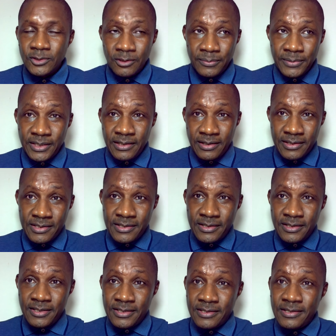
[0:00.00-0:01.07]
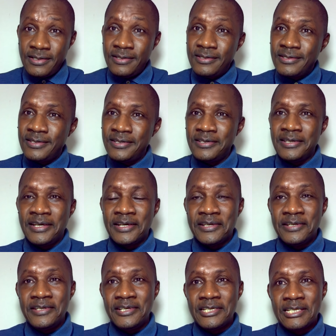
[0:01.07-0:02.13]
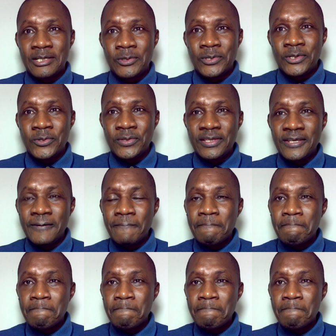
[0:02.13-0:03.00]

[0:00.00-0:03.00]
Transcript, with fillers: on me a régné sa loyauté.